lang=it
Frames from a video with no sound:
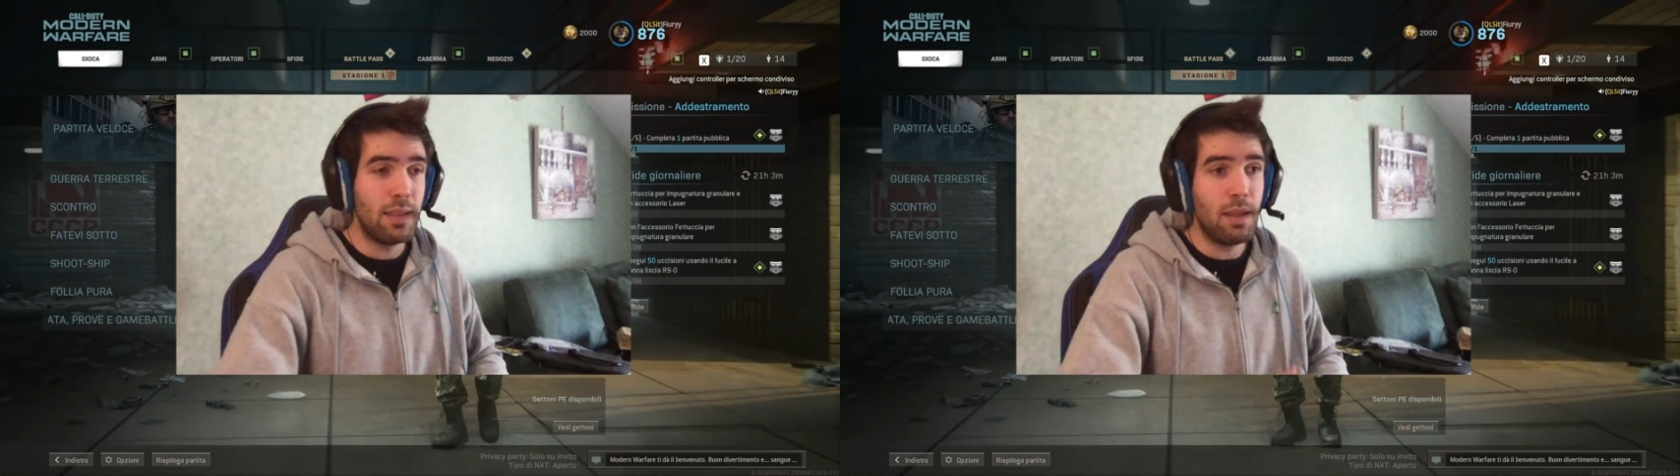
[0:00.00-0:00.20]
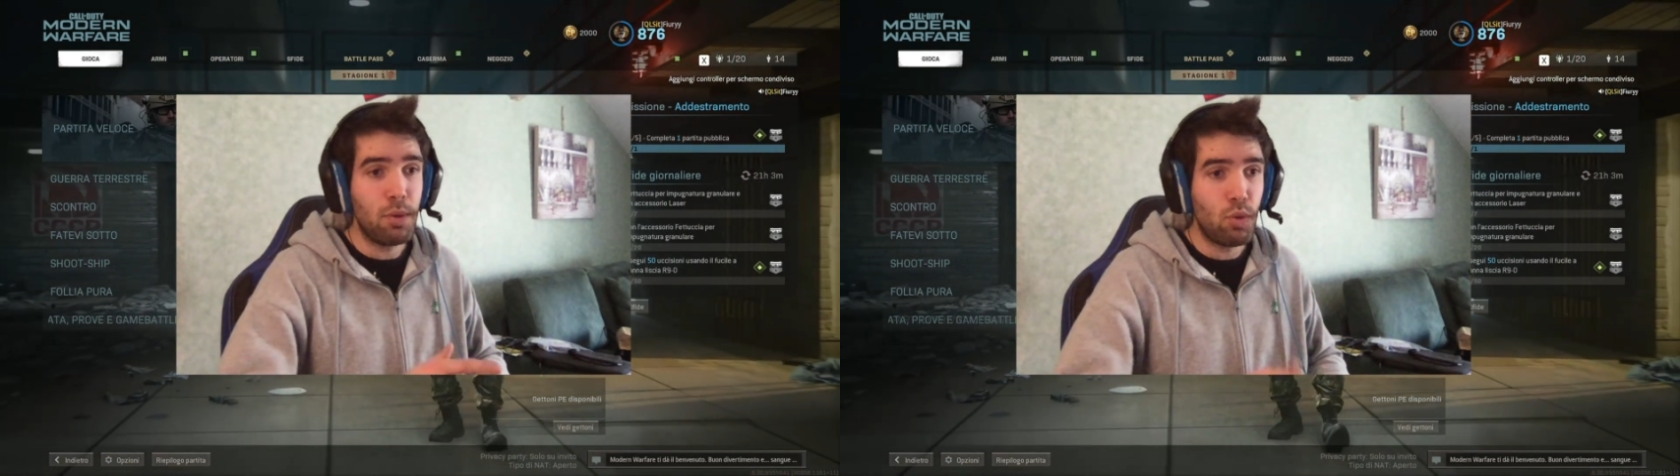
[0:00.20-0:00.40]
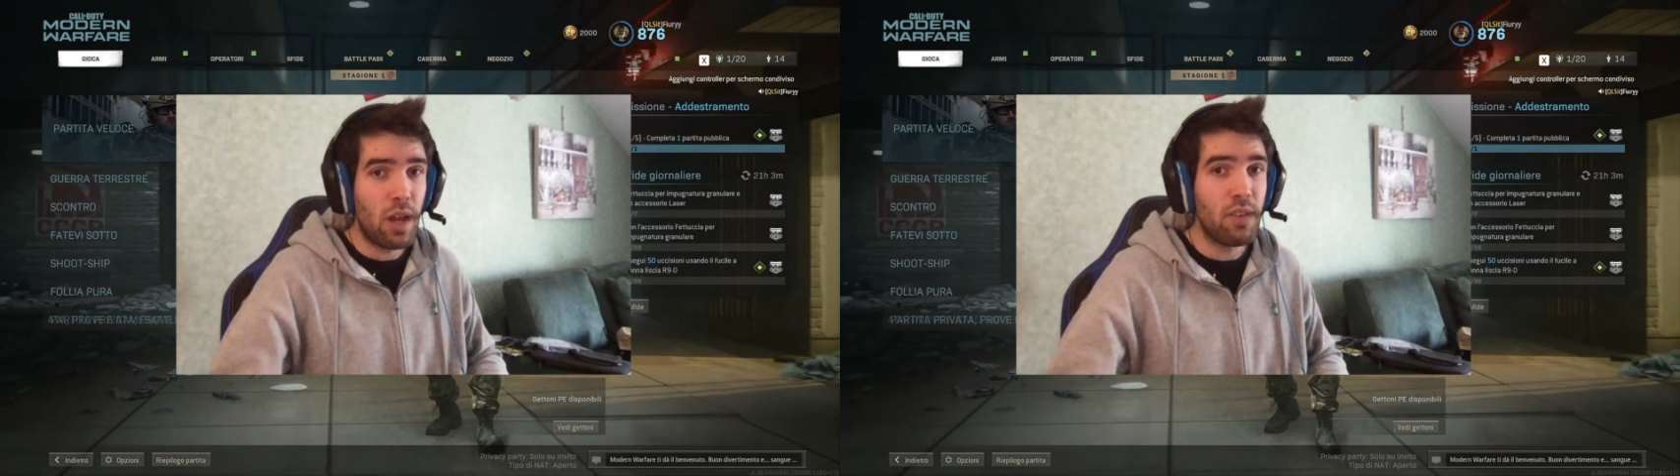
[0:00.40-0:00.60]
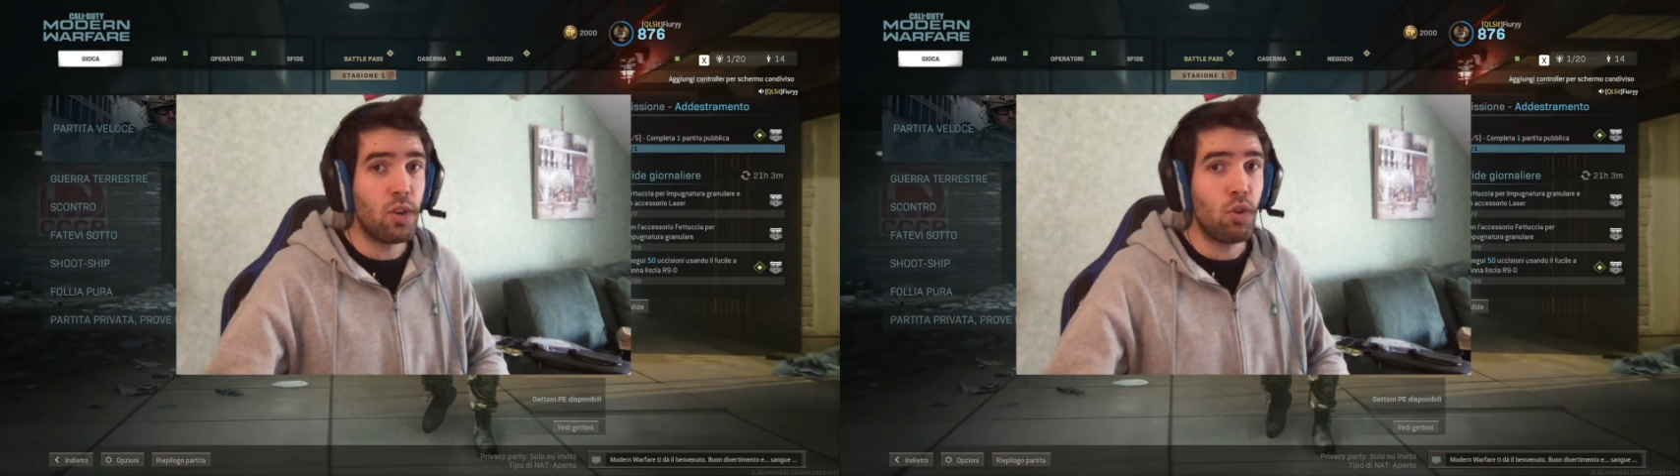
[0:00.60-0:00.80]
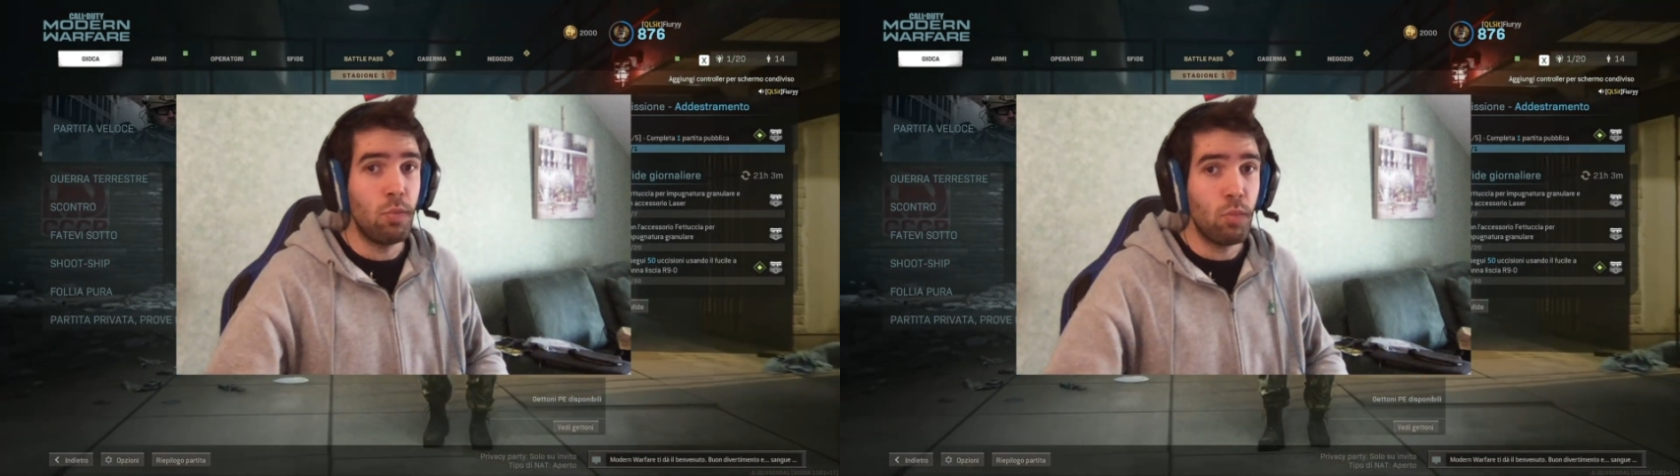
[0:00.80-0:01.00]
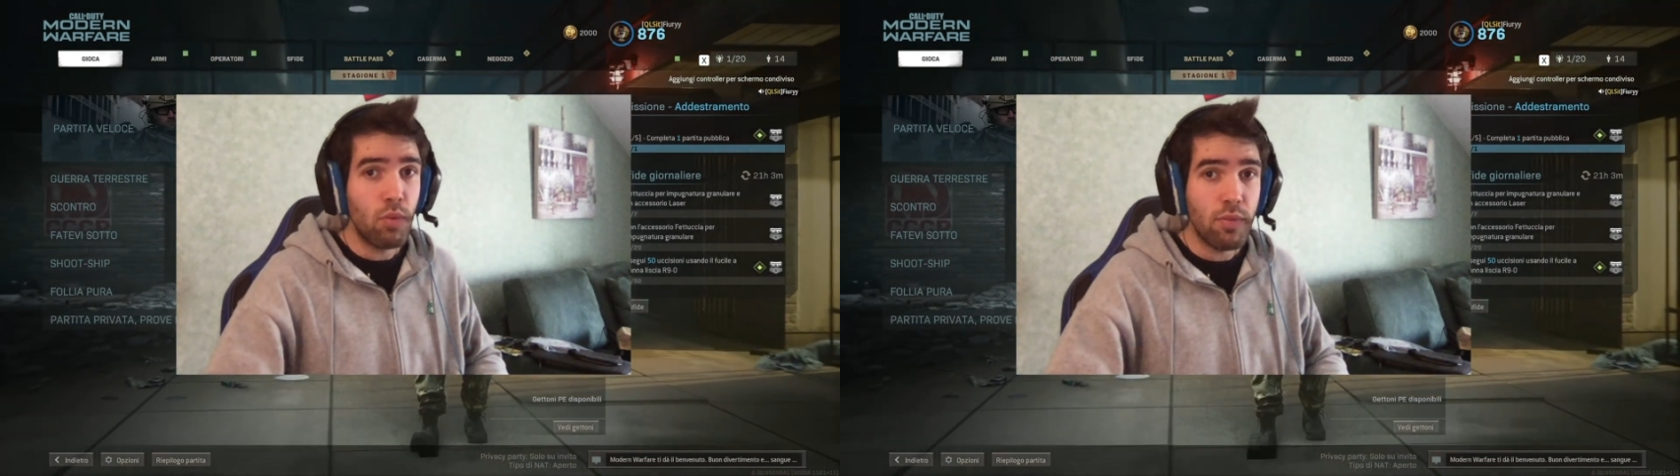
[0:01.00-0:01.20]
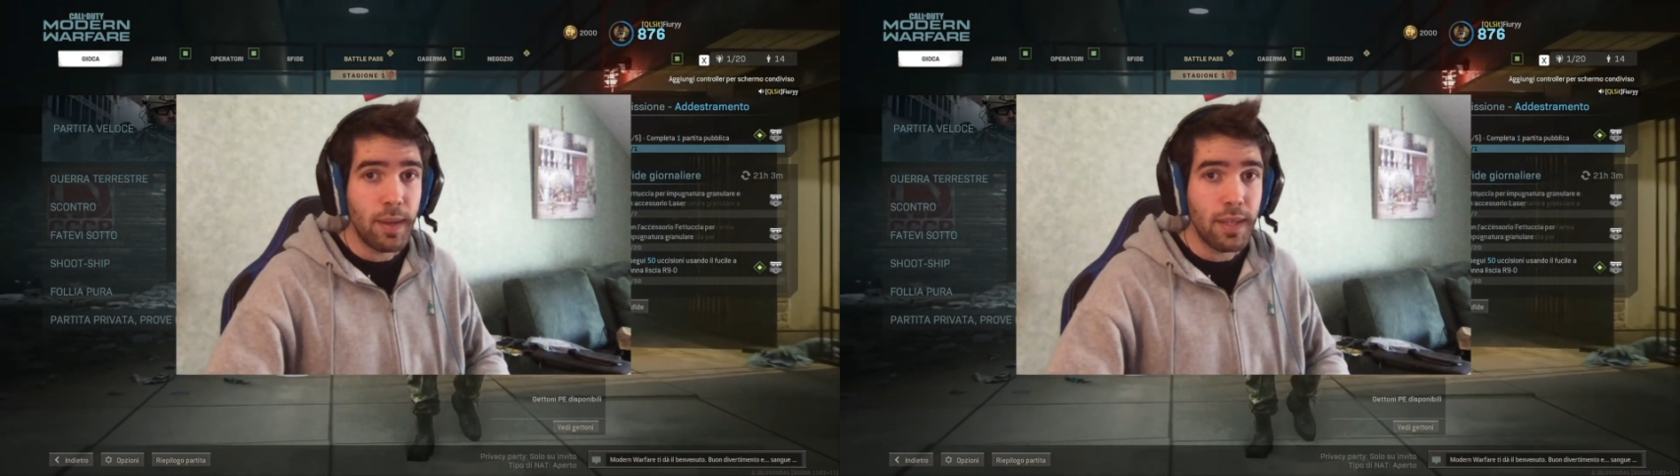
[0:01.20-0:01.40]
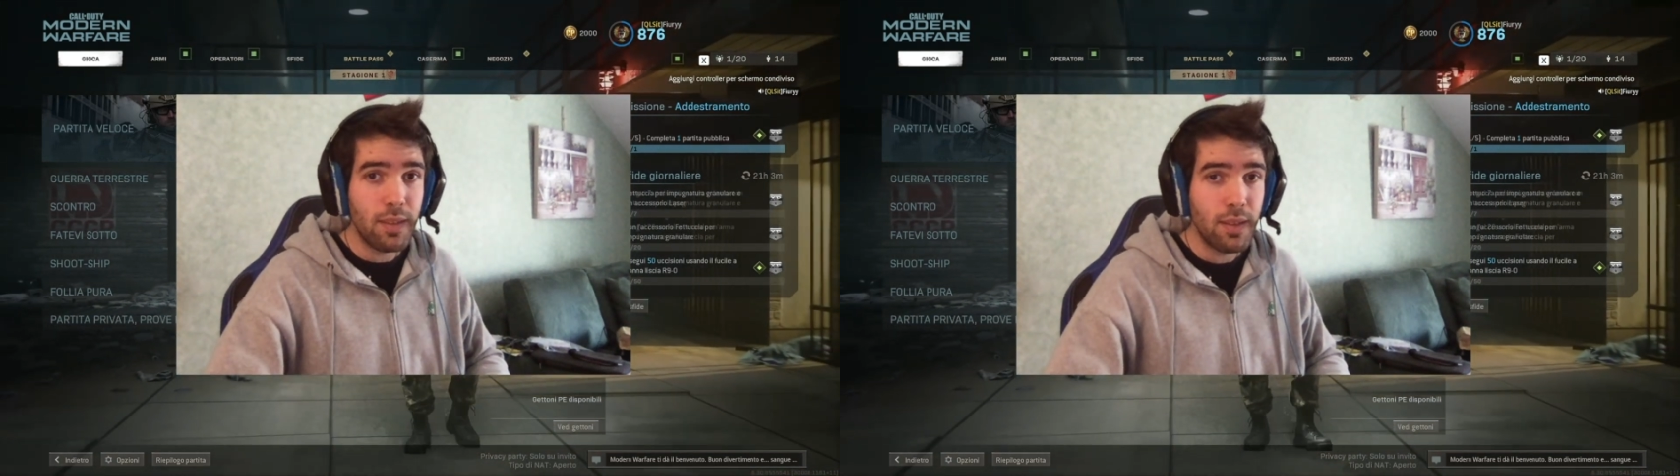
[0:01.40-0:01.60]
abituarvi col
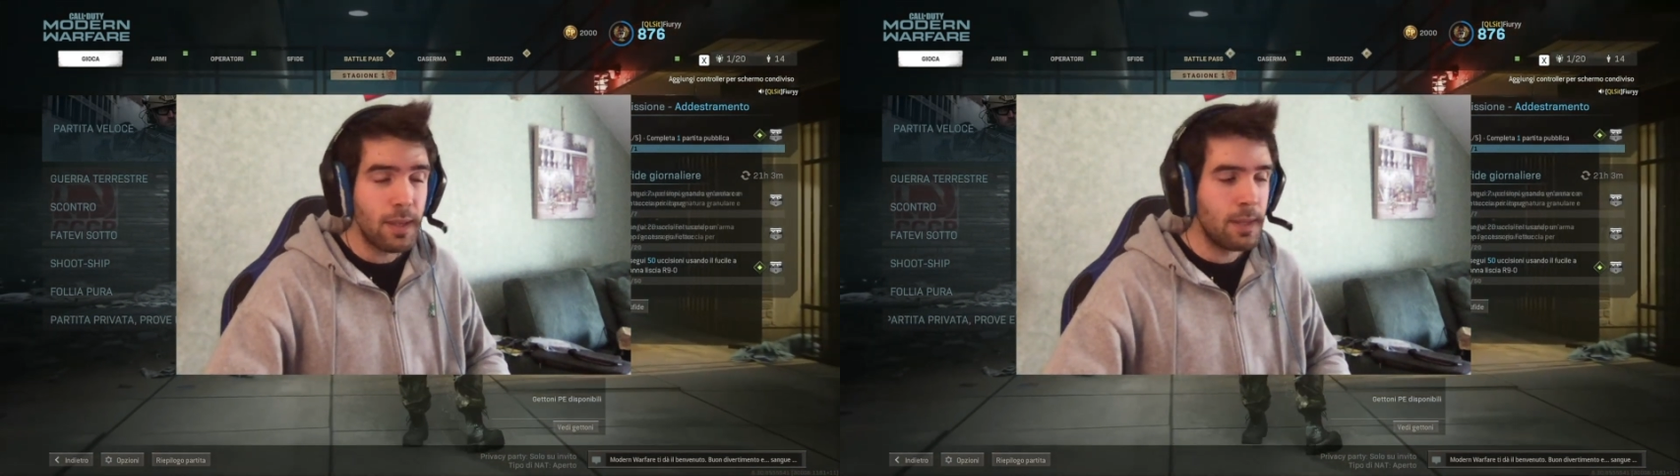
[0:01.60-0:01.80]
movement.